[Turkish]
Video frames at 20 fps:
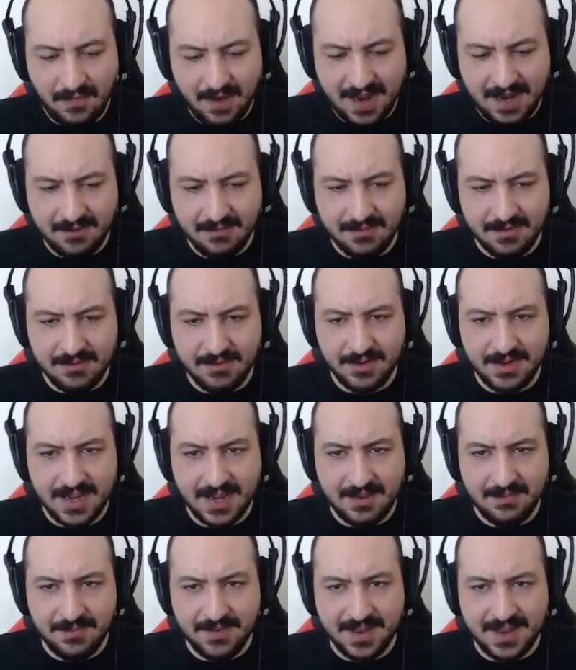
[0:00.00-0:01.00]
Var mı bu
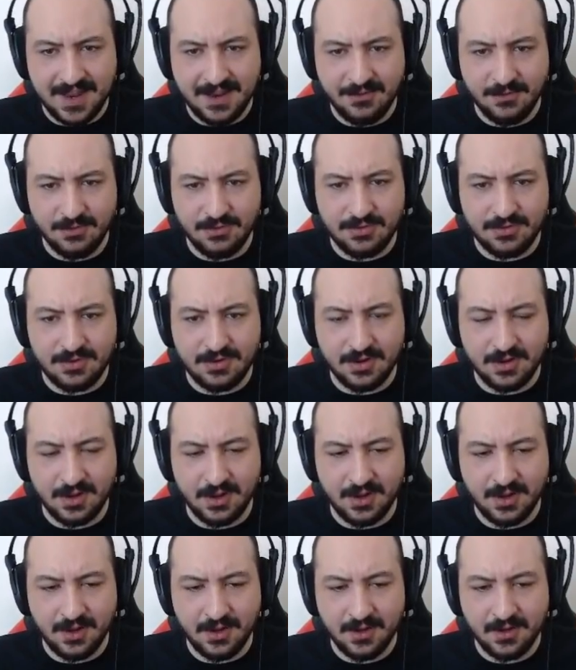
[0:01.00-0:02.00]
gameplay'in
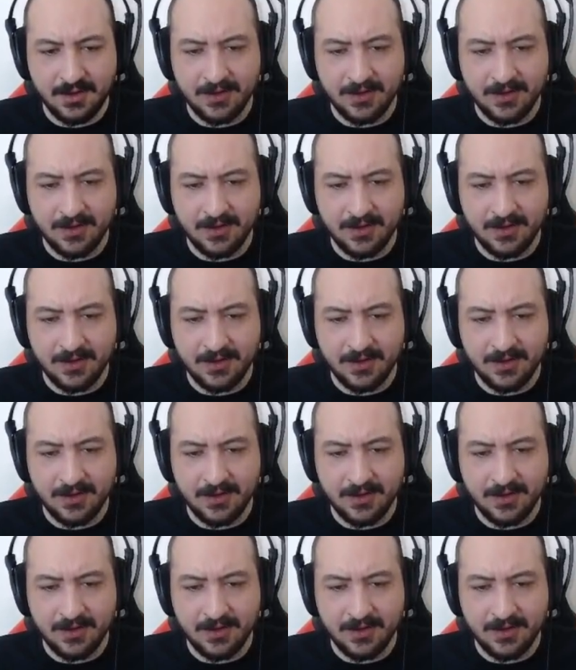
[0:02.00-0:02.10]
üstü?